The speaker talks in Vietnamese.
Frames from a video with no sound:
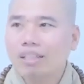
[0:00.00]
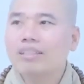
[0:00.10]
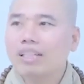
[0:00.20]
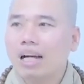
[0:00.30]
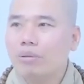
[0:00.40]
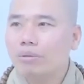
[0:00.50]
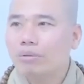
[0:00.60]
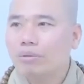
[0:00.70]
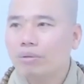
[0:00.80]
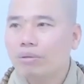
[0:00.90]
chứ thì sao
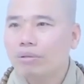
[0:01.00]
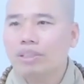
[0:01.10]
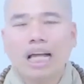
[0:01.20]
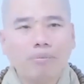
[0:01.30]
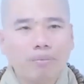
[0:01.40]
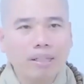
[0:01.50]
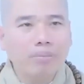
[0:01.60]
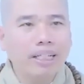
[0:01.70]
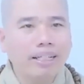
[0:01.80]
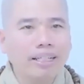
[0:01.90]
thì sao mà
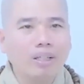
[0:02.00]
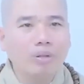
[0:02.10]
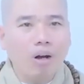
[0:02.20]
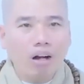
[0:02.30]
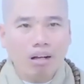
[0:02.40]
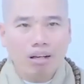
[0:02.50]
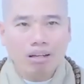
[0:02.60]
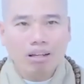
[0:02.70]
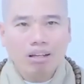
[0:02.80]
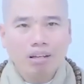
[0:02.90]
biết mình đi đến chỗ đó
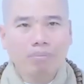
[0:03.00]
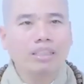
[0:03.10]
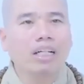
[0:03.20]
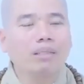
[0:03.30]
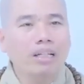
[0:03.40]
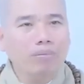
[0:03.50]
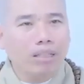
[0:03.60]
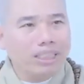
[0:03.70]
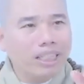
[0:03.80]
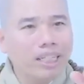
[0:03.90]
mình tự
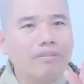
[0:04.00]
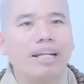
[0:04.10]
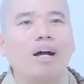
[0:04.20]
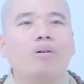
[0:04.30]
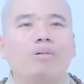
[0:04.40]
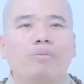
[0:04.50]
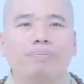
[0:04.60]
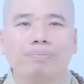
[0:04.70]
biết mình sẽ đi về đâu